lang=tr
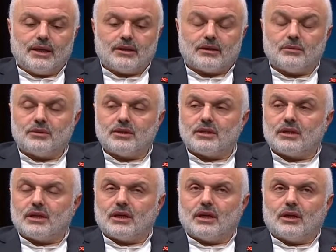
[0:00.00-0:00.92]
Tabi
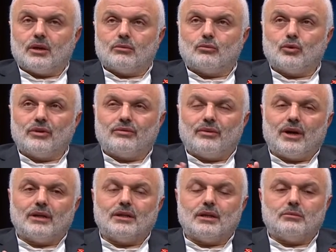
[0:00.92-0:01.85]
bu
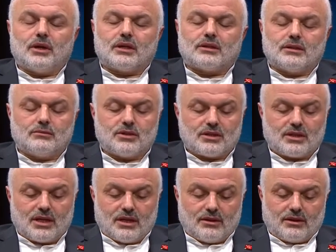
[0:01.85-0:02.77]
ifadeye
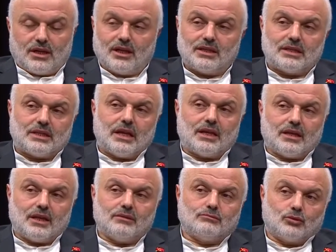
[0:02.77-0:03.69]
baktığımızda
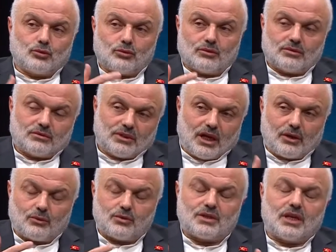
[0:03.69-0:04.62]
hadislerden bunun daha
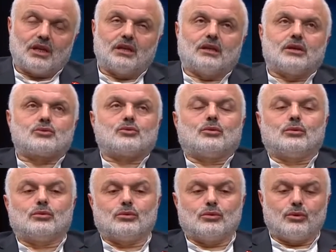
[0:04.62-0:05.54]
güzelinin nasıl
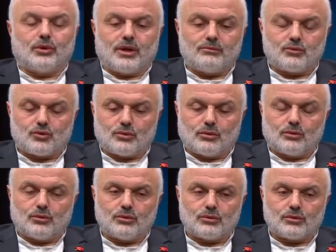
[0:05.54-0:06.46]
olduğunu öğrenmiş
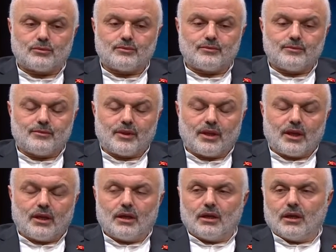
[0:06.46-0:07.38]
oluyoruz.
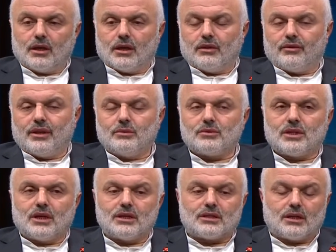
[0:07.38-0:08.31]
Efendimiz
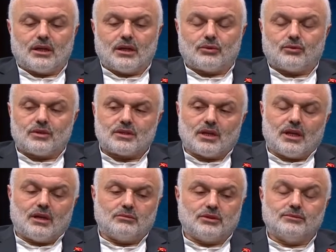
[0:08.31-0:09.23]
Aleyhisselatü
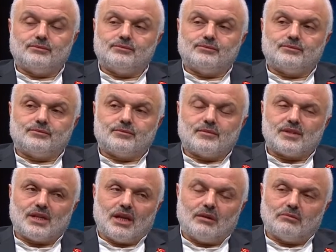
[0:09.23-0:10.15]
Vesselam'ın
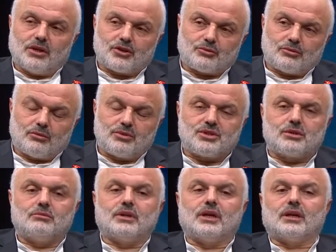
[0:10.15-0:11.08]
selamlaşma
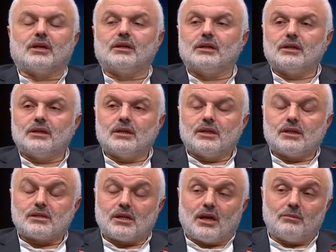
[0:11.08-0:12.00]
biçimleri,
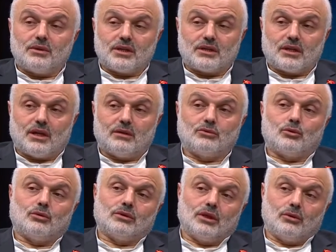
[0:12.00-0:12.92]
sahabe-i kiramın
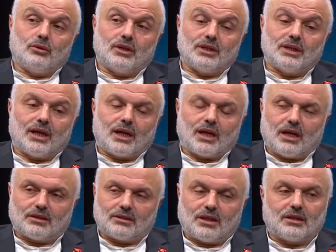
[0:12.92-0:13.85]
ondan öğrenerek
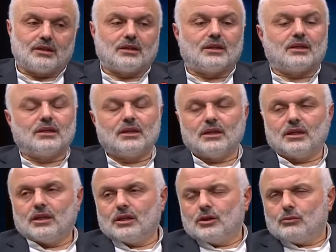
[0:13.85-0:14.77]
aktardıkları
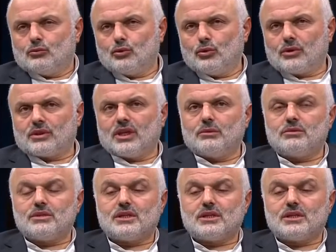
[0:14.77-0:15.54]
bu noktayı bize